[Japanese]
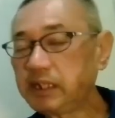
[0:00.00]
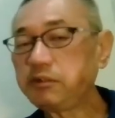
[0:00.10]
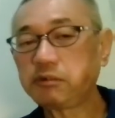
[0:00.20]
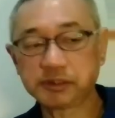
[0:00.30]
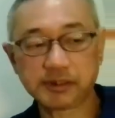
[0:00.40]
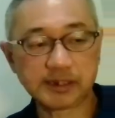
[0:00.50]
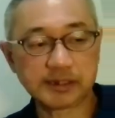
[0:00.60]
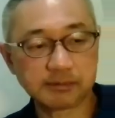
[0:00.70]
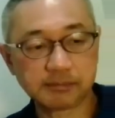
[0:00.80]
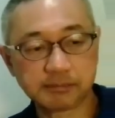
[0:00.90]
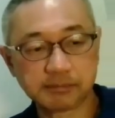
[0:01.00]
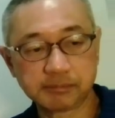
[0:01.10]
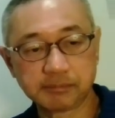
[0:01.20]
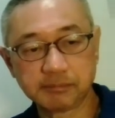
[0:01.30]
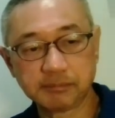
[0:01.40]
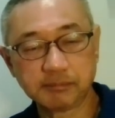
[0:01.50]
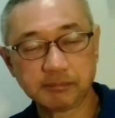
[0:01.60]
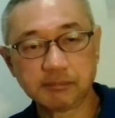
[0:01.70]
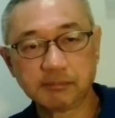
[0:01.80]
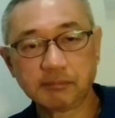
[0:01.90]
ていうことです。な
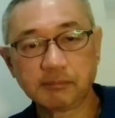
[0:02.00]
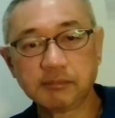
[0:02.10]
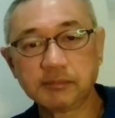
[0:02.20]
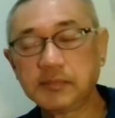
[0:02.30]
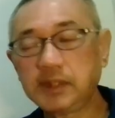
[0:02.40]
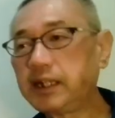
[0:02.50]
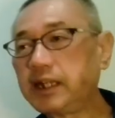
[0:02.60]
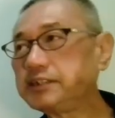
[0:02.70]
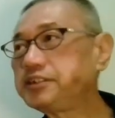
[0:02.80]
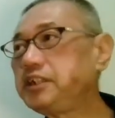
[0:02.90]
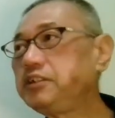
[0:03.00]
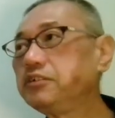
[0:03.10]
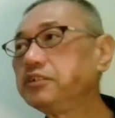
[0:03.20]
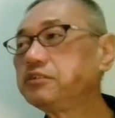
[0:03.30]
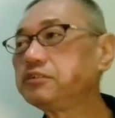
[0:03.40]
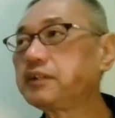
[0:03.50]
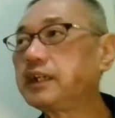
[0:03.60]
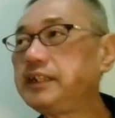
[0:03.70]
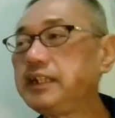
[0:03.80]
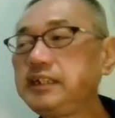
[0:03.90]
るほど。だから、水道局と
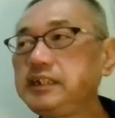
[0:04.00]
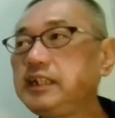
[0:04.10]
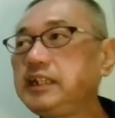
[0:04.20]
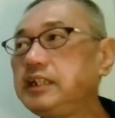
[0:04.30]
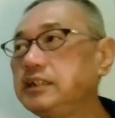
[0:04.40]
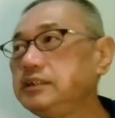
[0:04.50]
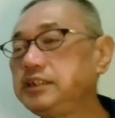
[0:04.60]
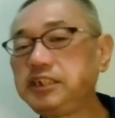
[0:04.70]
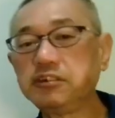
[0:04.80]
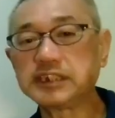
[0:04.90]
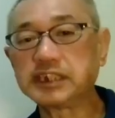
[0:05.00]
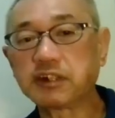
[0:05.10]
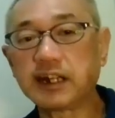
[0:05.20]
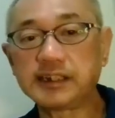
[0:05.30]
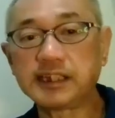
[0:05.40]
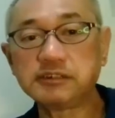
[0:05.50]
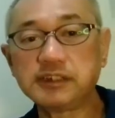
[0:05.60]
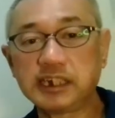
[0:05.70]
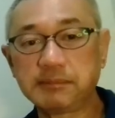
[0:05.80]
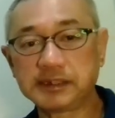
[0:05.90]
か電気事業者とかがなく
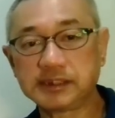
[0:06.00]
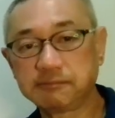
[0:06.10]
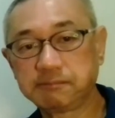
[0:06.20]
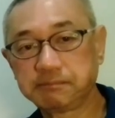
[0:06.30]
なります。